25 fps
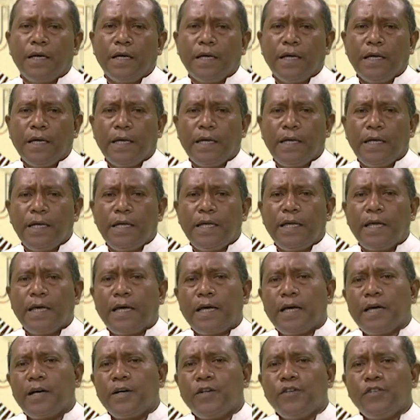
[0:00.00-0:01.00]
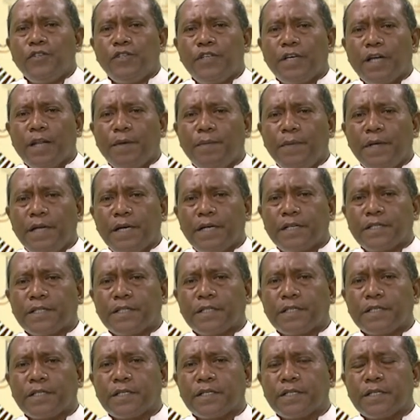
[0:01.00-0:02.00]
Iha
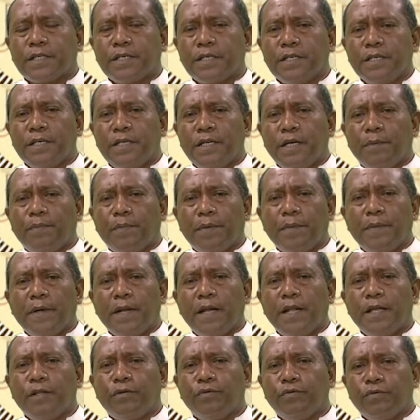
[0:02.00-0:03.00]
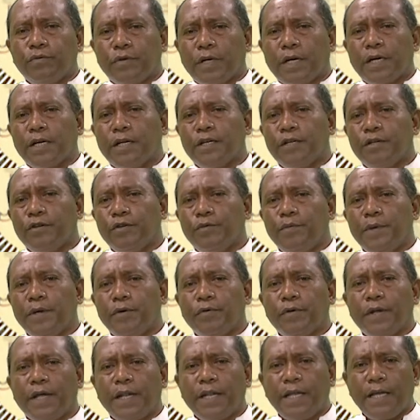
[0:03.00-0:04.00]
Jeremias ia primeira leitura domingo
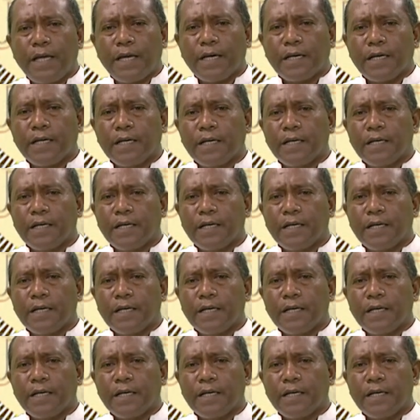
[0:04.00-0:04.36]
niang.